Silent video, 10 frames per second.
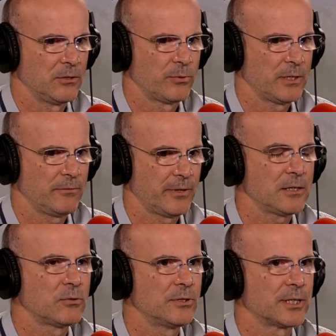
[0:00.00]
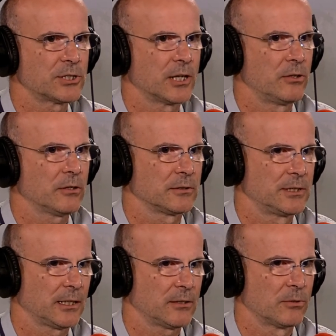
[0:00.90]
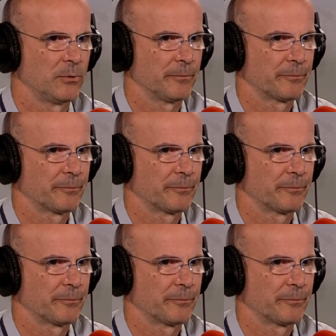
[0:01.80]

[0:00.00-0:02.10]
lui, véhicule cette chaleur directement.